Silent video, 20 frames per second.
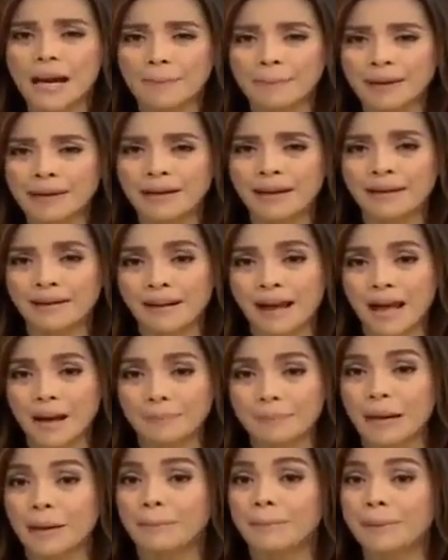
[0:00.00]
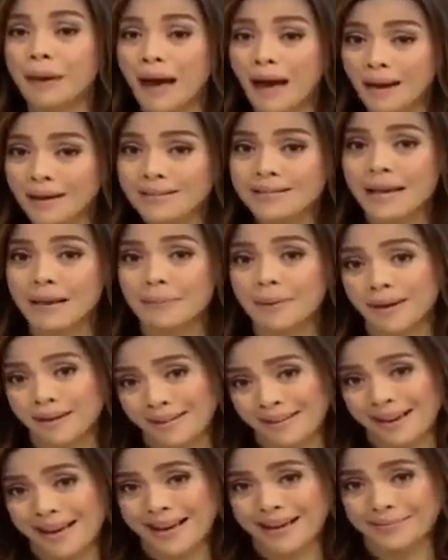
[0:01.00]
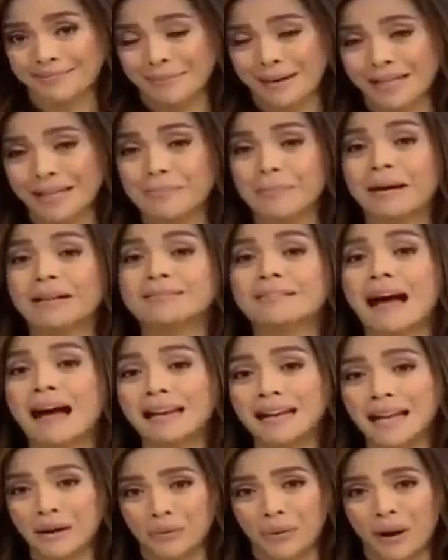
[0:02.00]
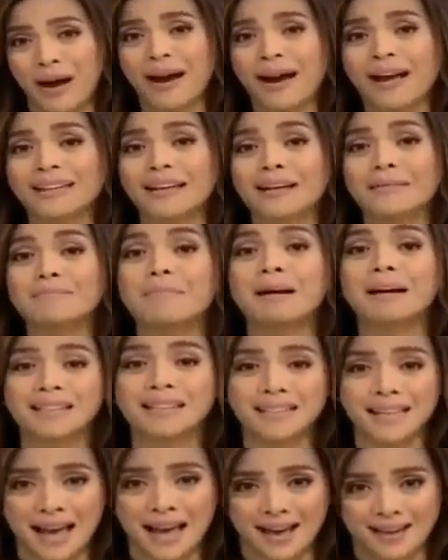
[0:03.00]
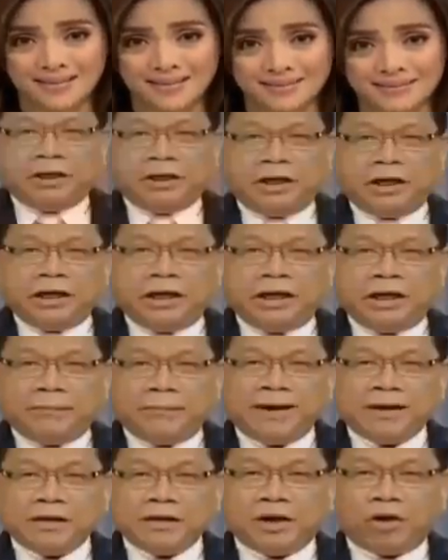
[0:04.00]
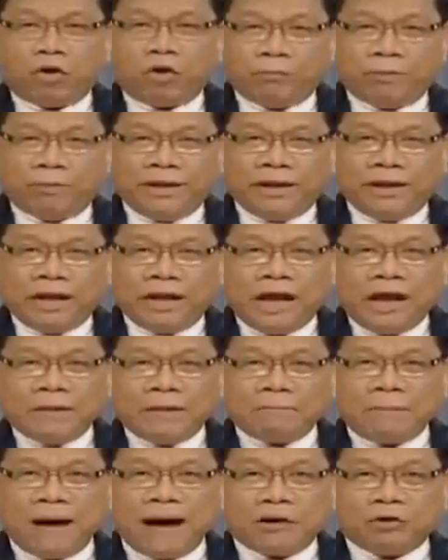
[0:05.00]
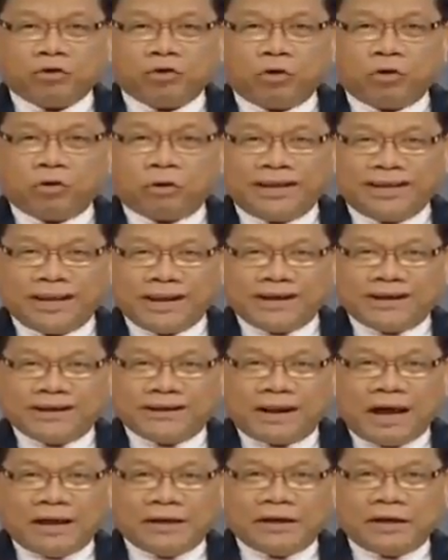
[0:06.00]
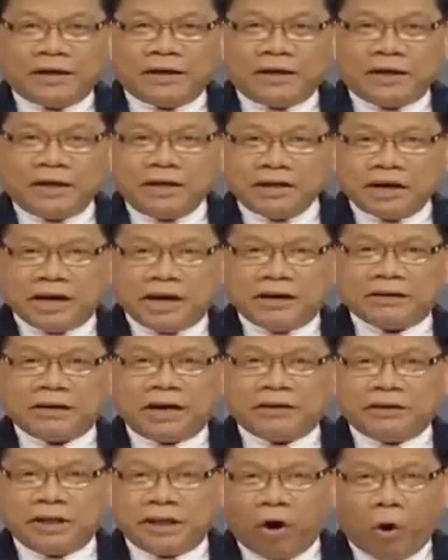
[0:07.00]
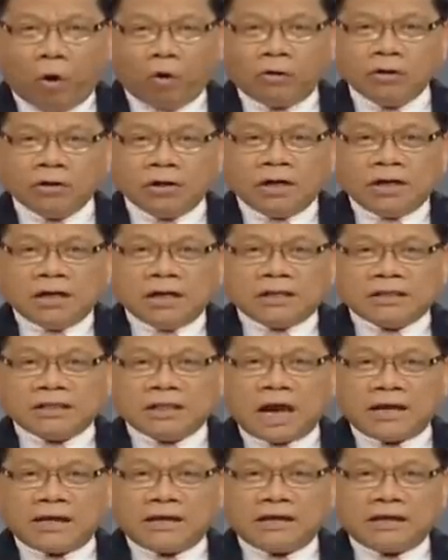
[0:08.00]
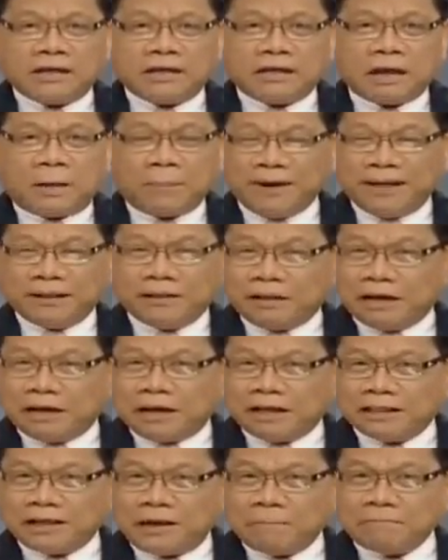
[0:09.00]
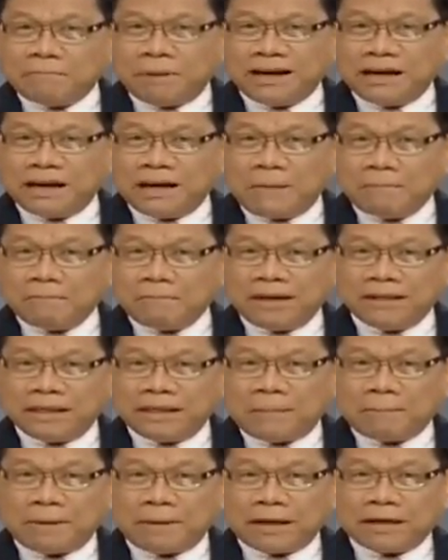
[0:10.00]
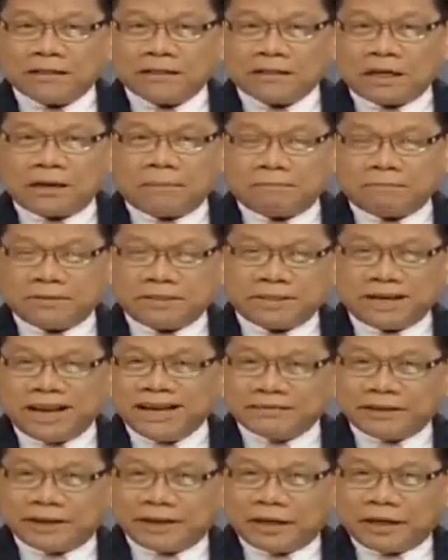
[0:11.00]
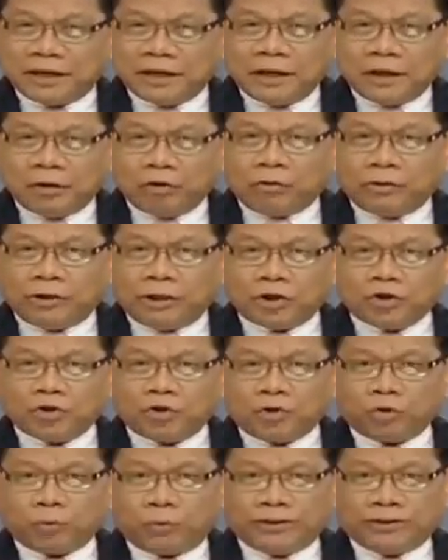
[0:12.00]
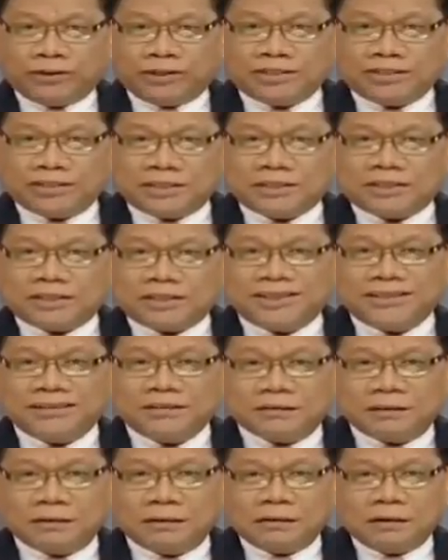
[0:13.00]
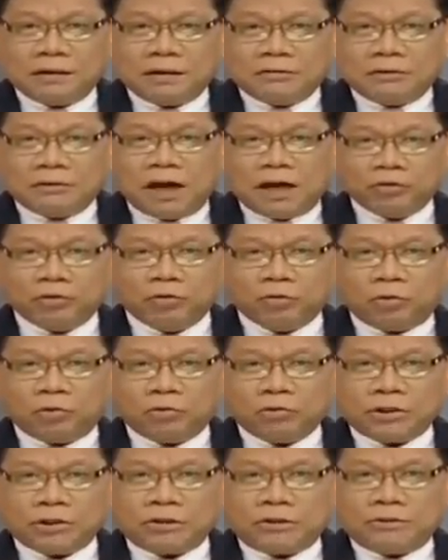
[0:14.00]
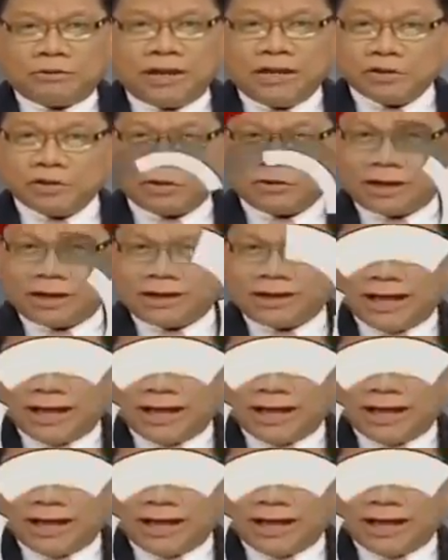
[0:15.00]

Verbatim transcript: kabilang na ang pagbiyahe sa Amerika para madalaw ang kanyang mag-ina. Itinanggi naman ni Robin na ang pardon na yan ay hilingin niya kay Digong sa kapalit ng kanyang pangangampanya para sa presidente noong eleksyon 2016. Nakatutok si Nelson